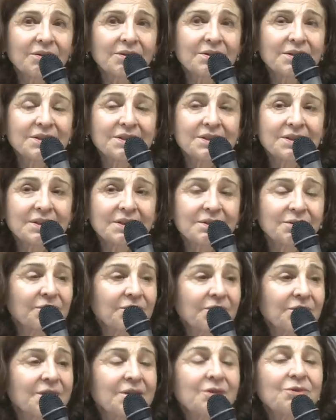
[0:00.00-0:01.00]
dit
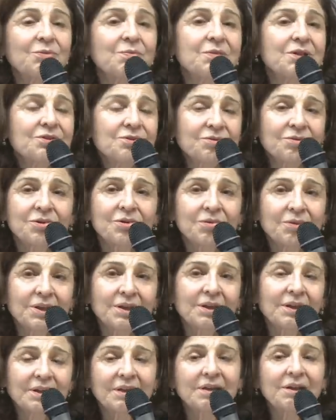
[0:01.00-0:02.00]
euh, qu'il oublie son
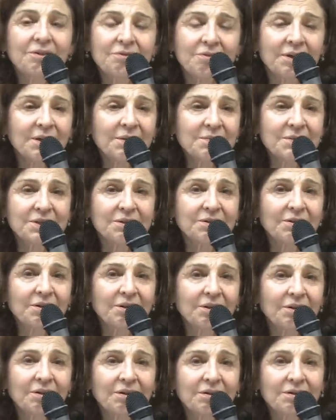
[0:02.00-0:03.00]
QI et qu'il aille voir un
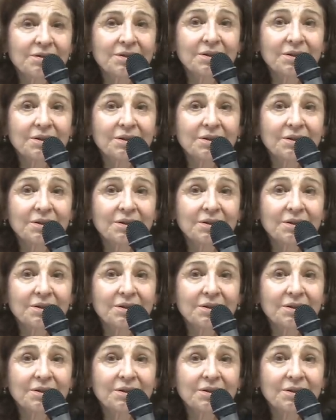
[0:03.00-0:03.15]
psychologue.